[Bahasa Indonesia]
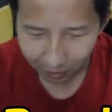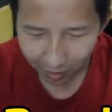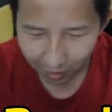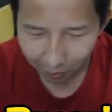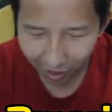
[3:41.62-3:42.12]

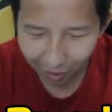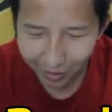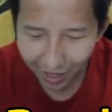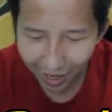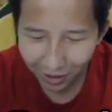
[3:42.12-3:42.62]
Mana
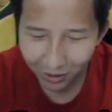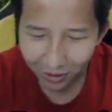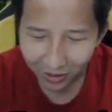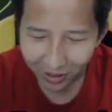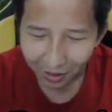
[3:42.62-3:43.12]
bisa nggak lu?
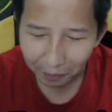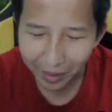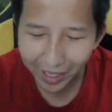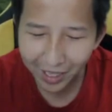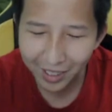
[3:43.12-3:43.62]

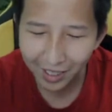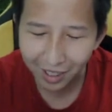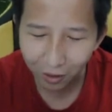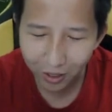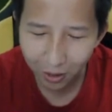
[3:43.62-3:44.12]
Bidiknya jangan
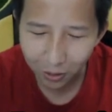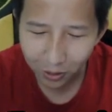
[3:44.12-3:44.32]
terlalu jauh.